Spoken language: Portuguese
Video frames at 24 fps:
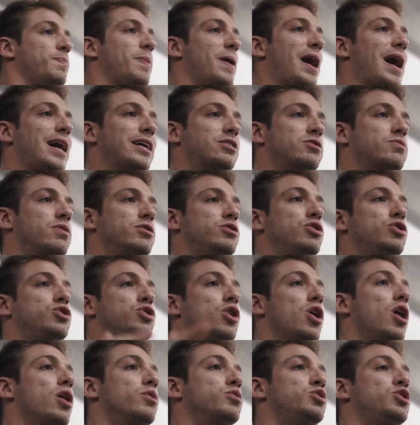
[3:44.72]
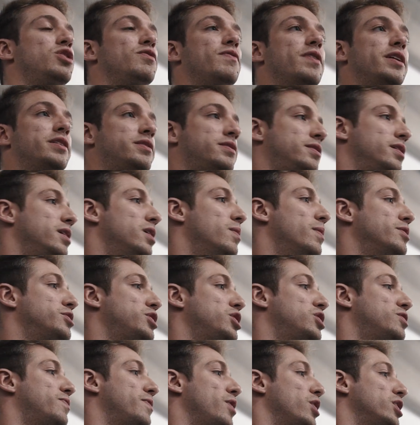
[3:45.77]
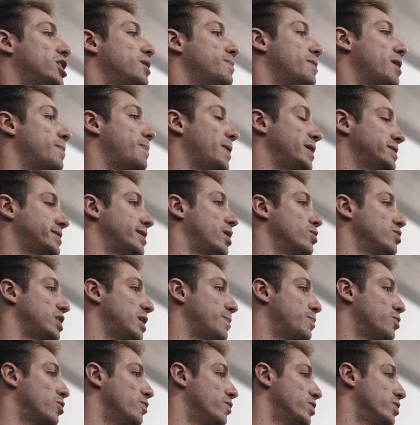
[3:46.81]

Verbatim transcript: Páscoa, de jogos, de diversão. A gente veio aqui para passar um tempo com